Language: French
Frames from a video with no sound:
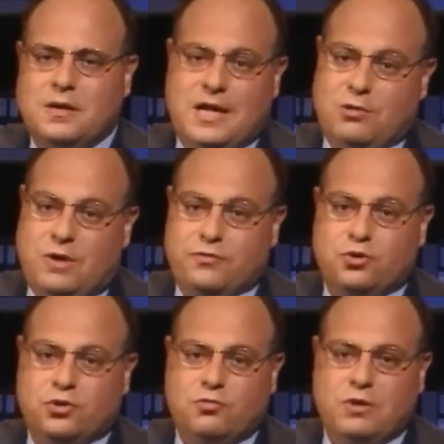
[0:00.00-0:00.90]
Elles doivent
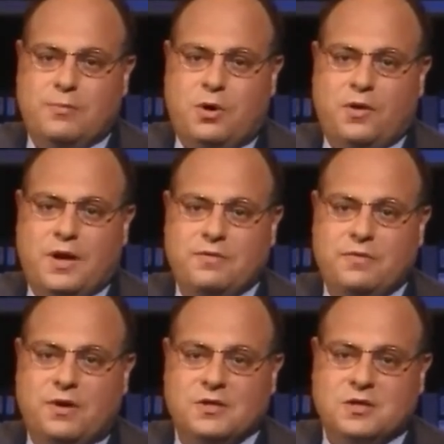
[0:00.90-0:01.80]
aujourd'hui apprendre à
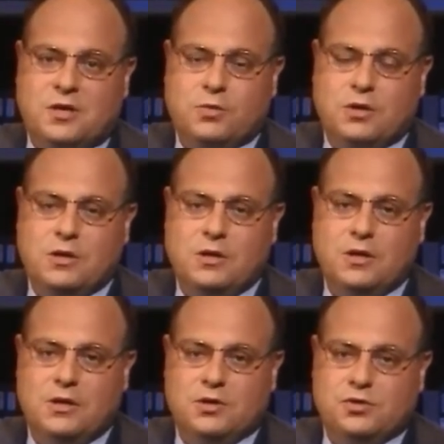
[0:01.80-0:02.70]
vivre ensemble.
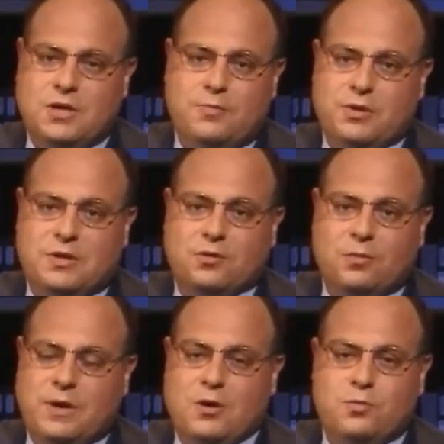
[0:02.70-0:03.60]
Ce n'est peut-être
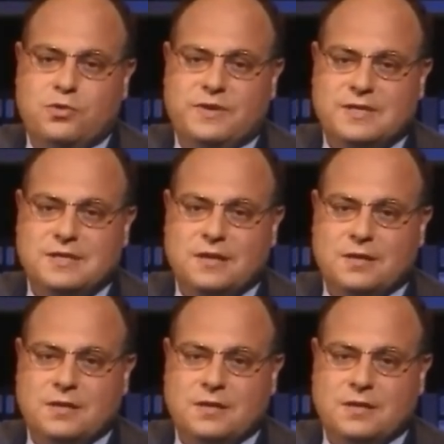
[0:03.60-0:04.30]
pas le plus facile.